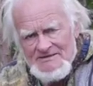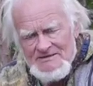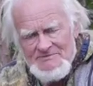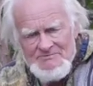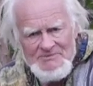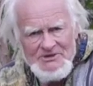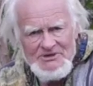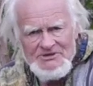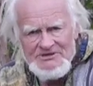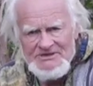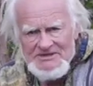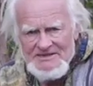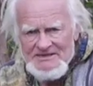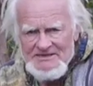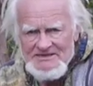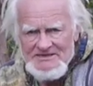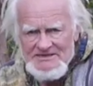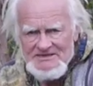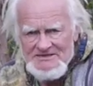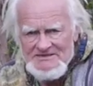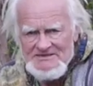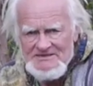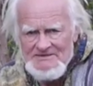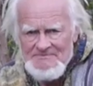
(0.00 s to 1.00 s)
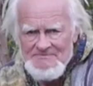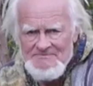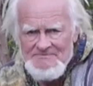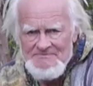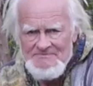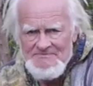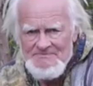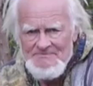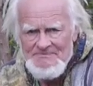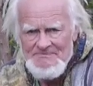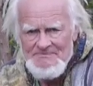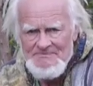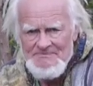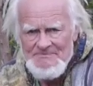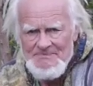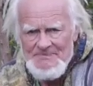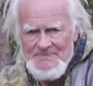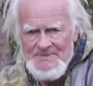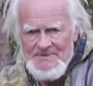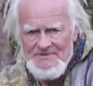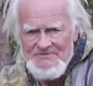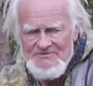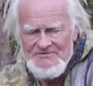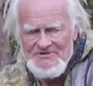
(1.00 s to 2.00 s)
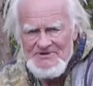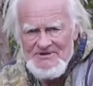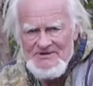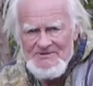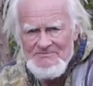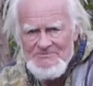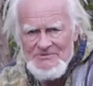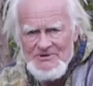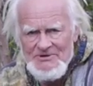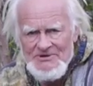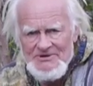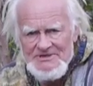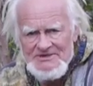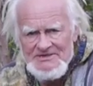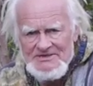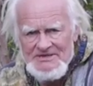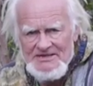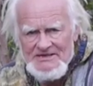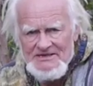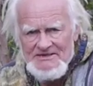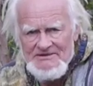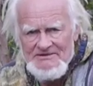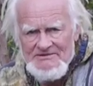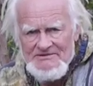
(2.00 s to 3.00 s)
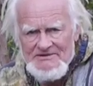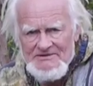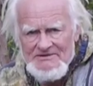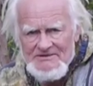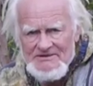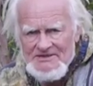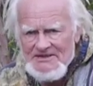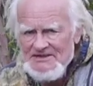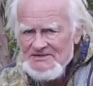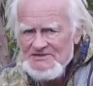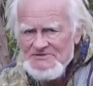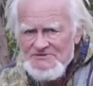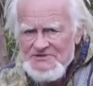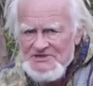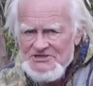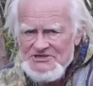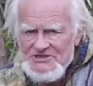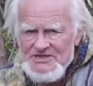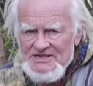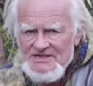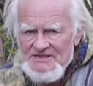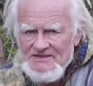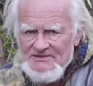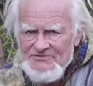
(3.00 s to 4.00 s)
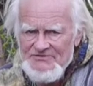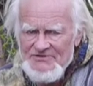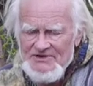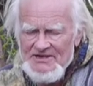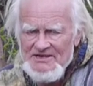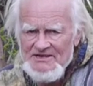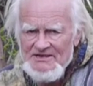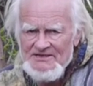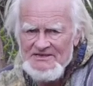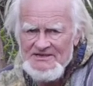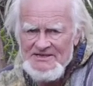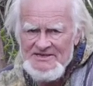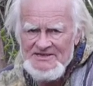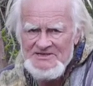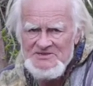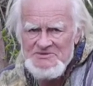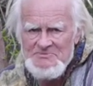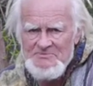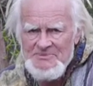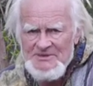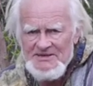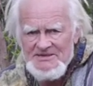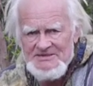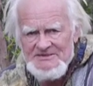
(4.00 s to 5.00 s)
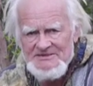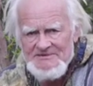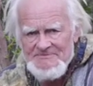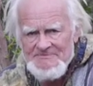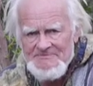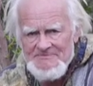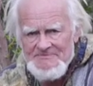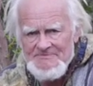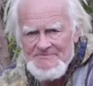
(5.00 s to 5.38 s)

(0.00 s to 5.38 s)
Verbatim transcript: Ich möchte in diesem Film heute ganz verschiedene Fragen ansprechen.